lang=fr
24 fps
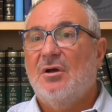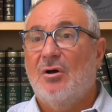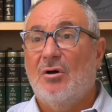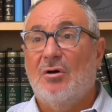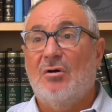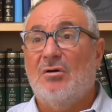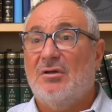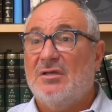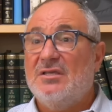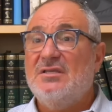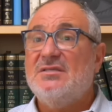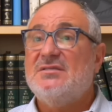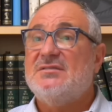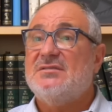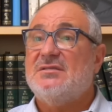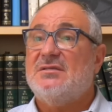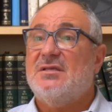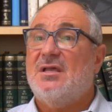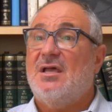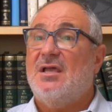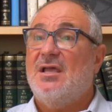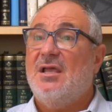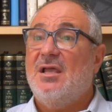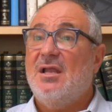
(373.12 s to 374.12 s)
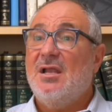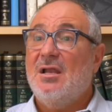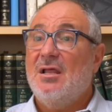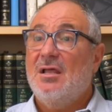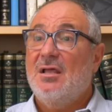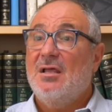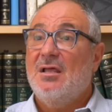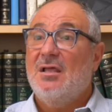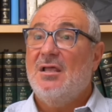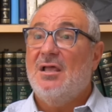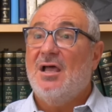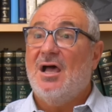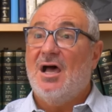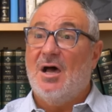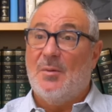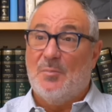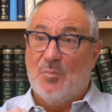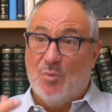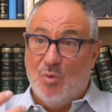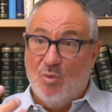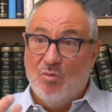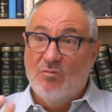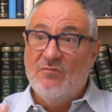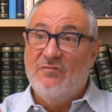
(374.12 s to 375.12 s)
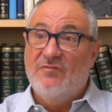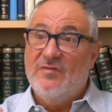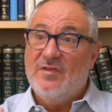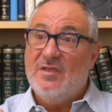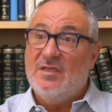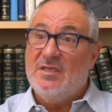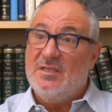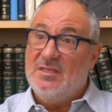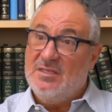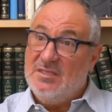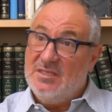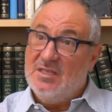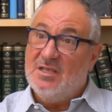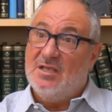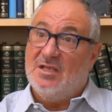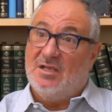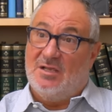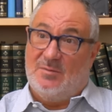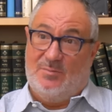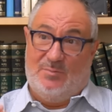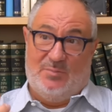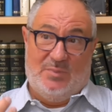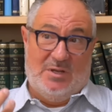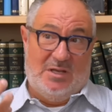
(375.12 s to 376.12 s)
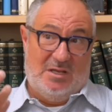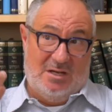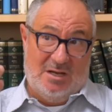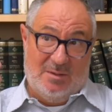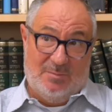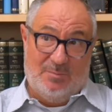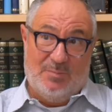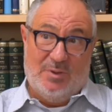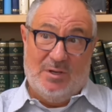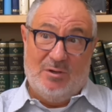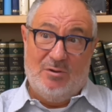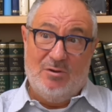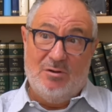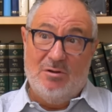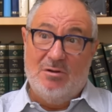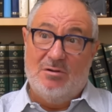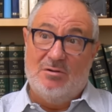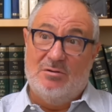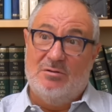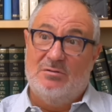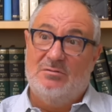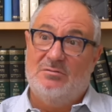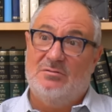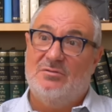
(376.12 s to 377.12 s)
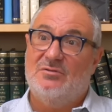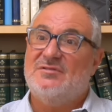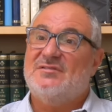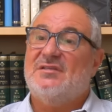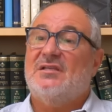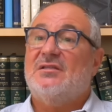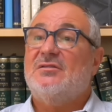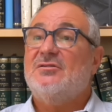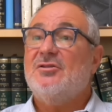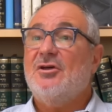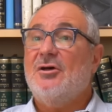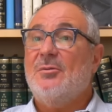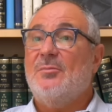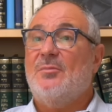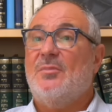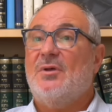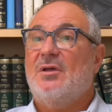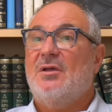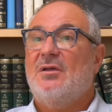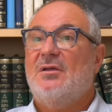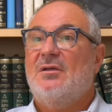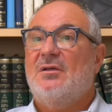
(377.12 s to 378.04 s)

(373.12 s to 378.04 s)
Or, Israël a prouvé hier par la parole de cet homme